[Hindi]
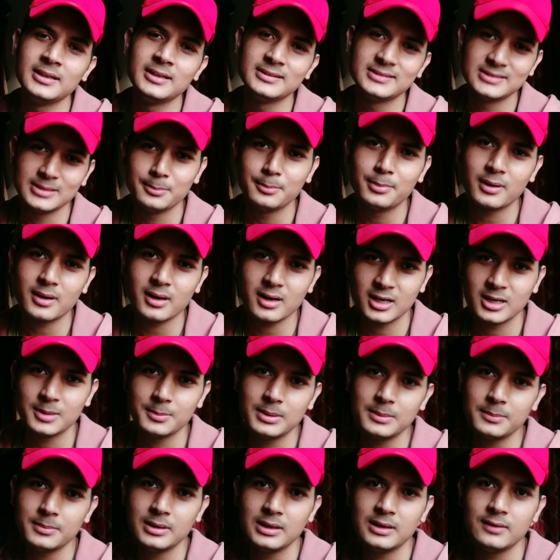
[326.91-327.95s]
सिंपल रखने
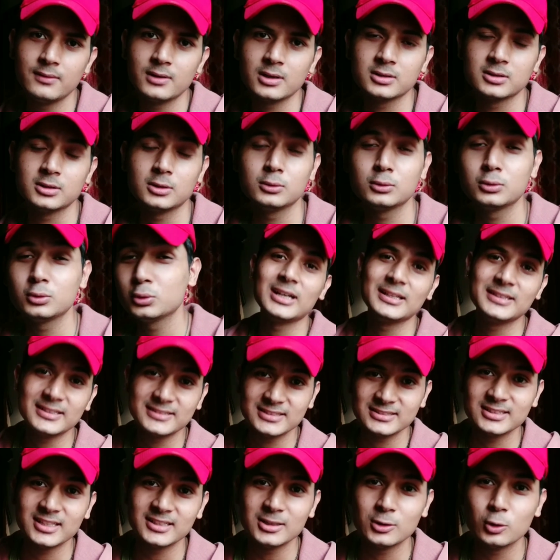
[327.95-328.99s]
में बिलीव रखता हूँ तो ज़्यादा
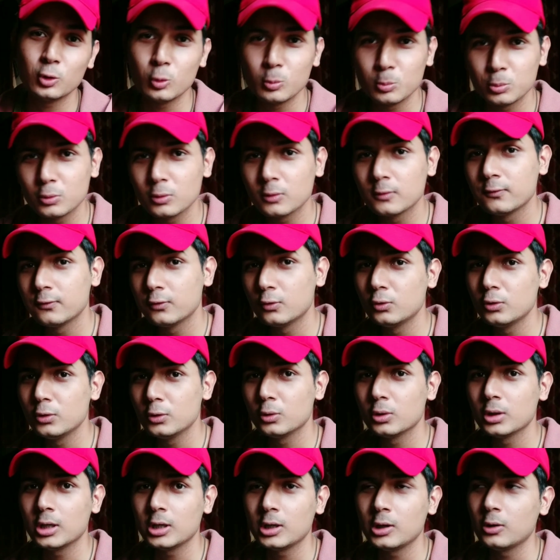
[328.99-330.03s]
से ज़्यादा होम कुक फूड
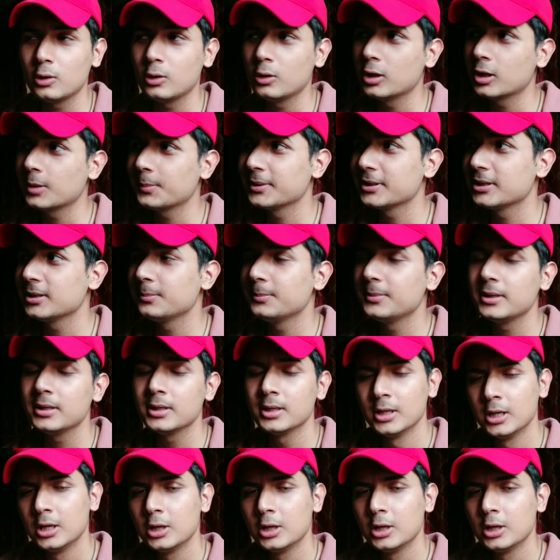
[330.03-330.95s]
होगा और मतलब मैं